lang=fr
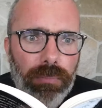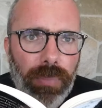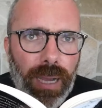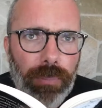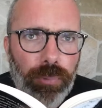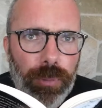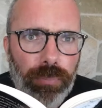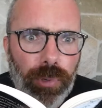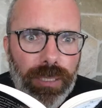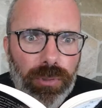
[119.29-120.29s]
Parapluie
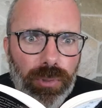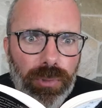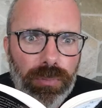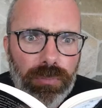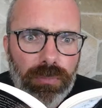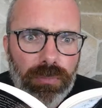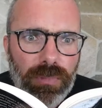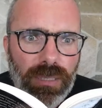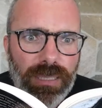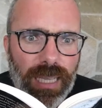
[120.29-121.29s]
pointu,
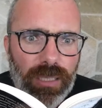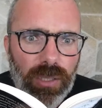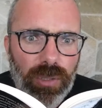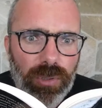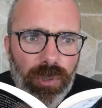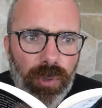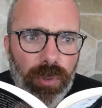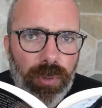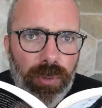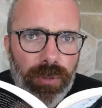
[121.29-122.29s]
sac
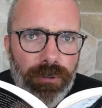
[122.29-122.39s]
anguleux,